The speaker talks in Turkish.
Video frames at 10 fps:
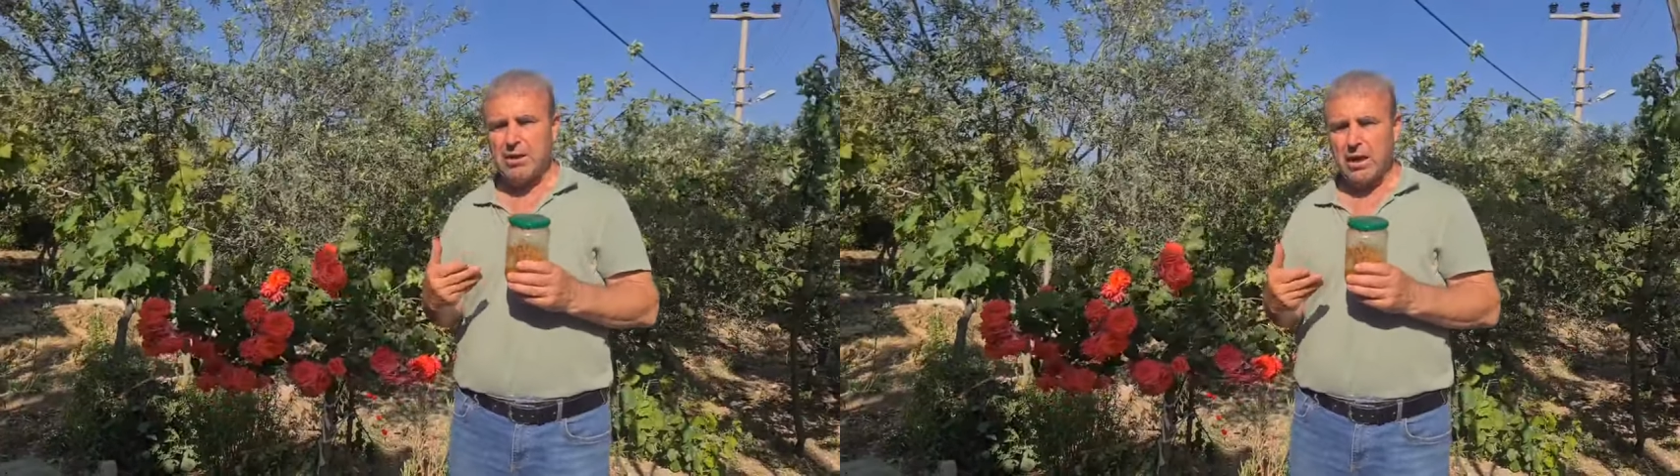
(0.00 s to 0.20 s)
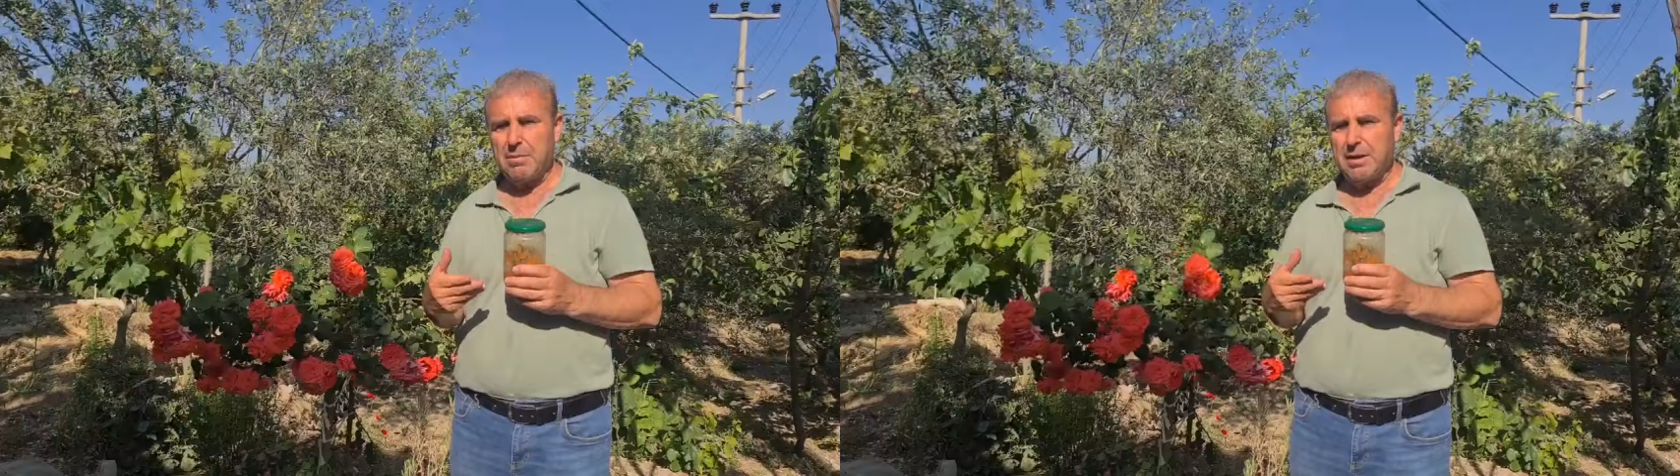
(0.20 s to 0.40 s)

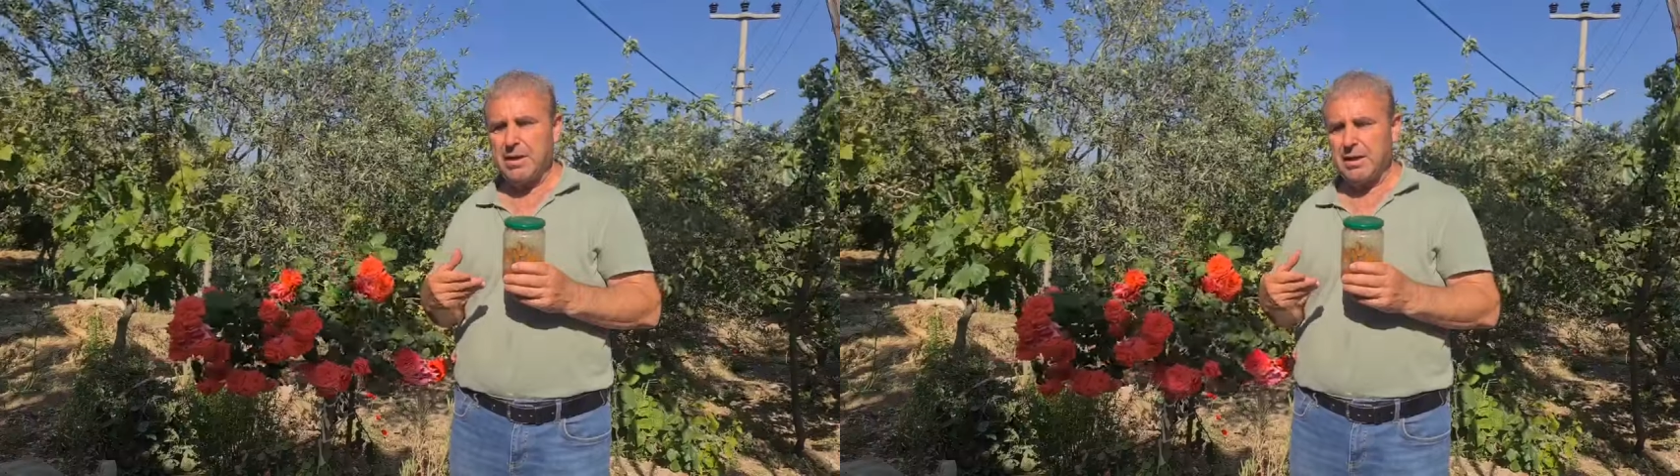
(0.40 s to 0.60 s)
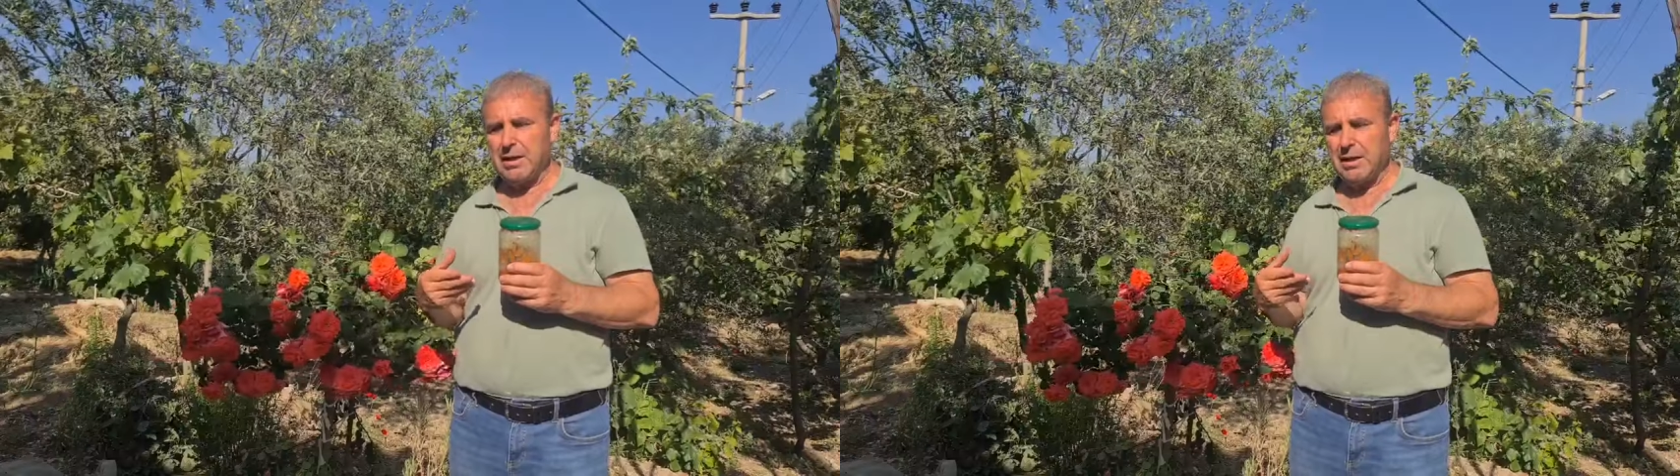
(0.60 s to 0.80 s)

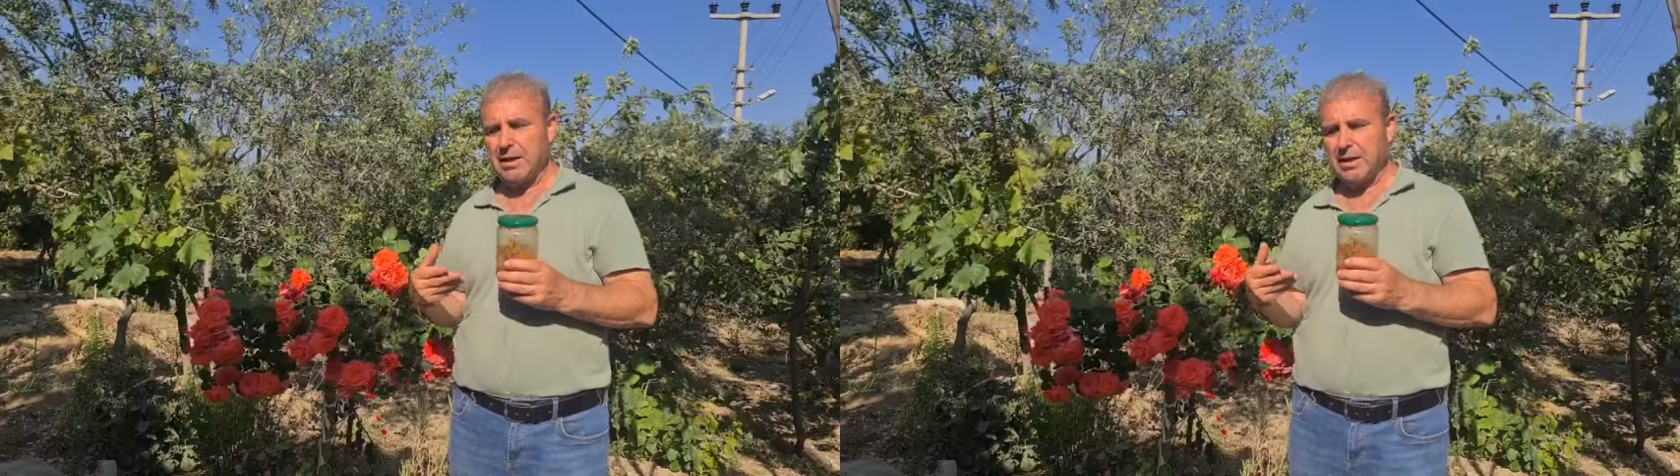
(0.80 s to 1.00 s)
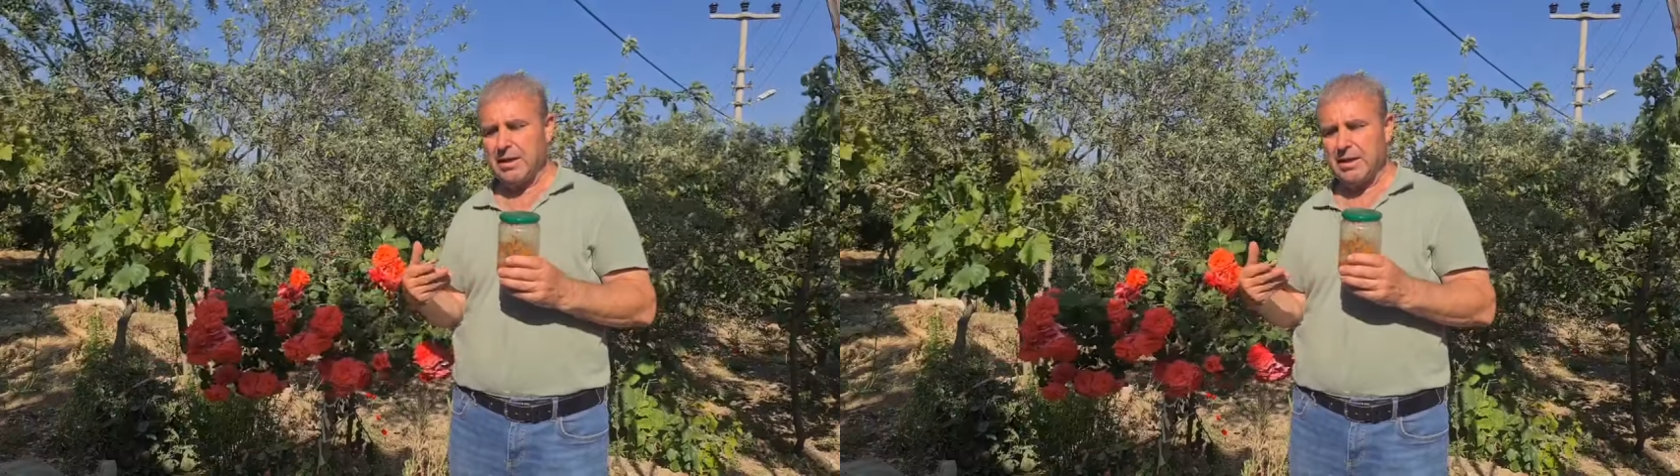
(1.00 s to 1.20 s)
içerisindeki
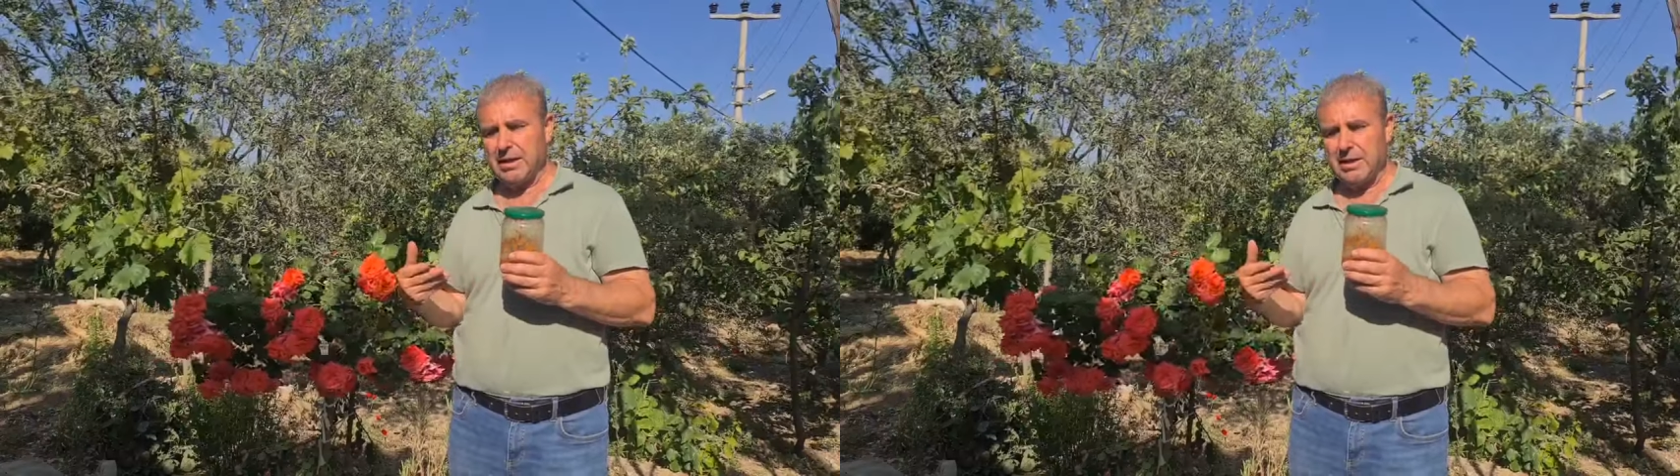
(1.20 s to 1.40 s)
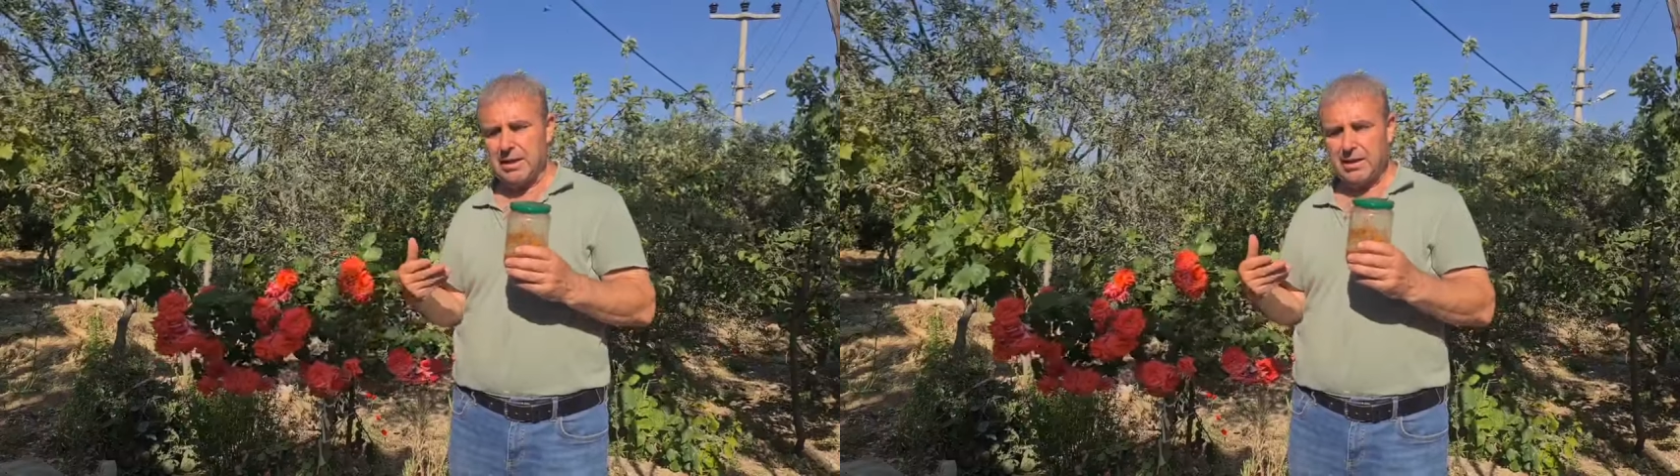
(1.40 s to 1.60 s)

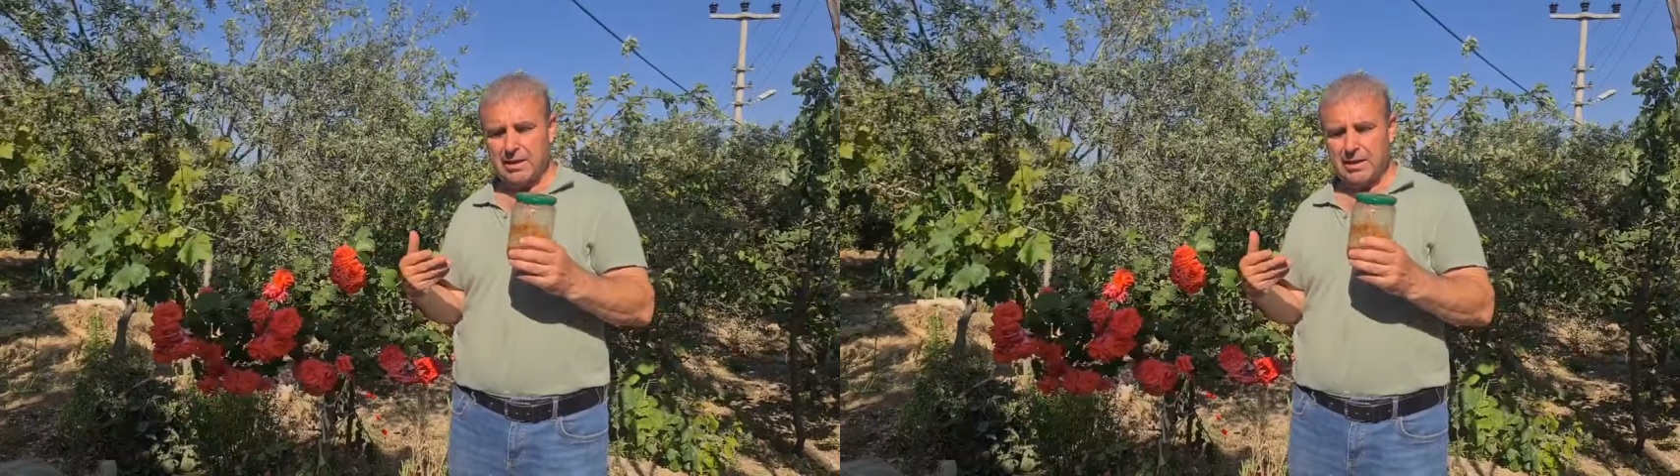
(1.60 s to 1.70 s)
meyvelerinden